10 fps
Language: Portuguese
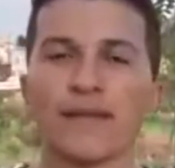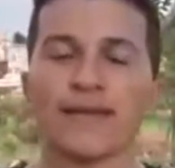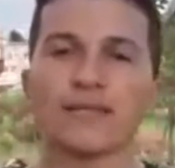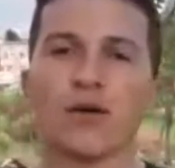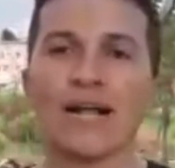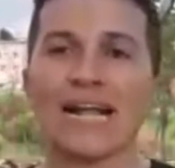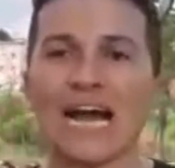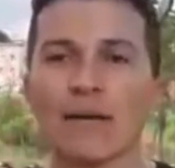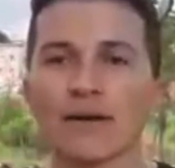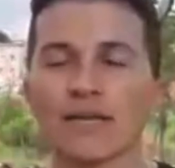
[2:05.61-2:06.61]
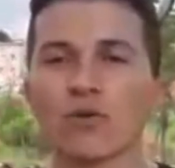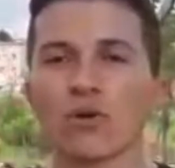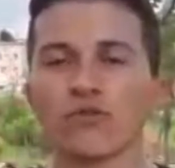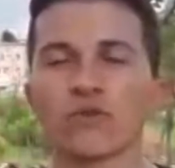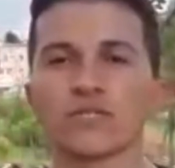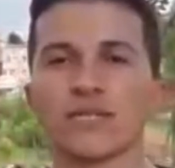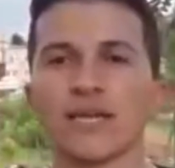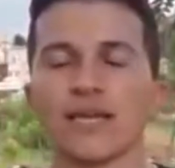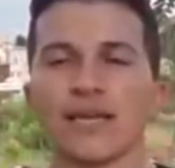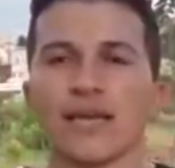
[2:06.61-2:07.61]
Então, acaba que quando
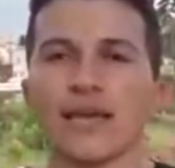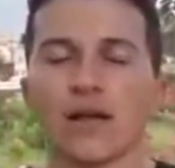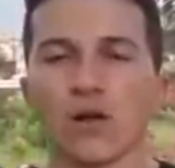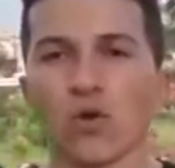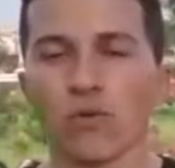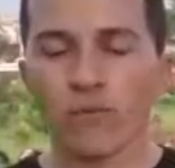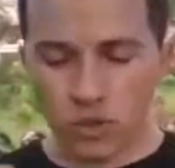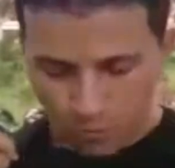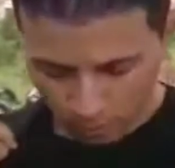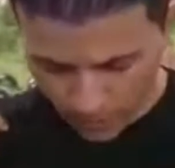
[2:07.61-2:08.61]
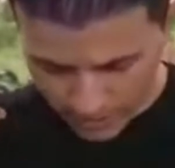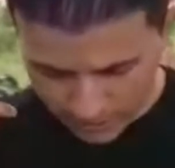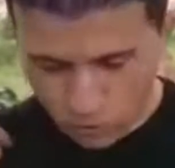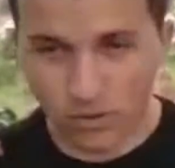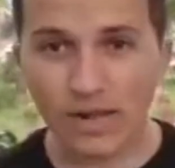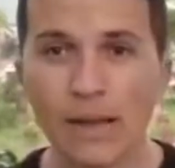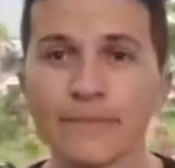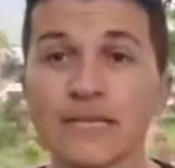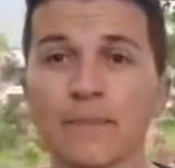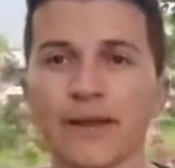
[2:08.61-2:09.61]
você... Vamos supor, por exemplo, eu tô com a
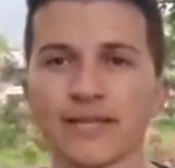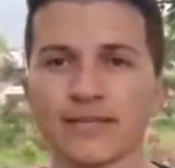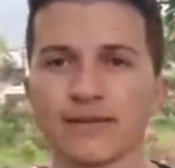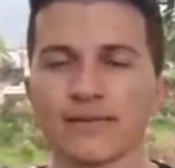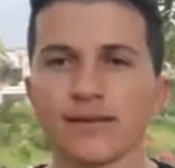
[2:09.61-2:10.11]
camisa preta.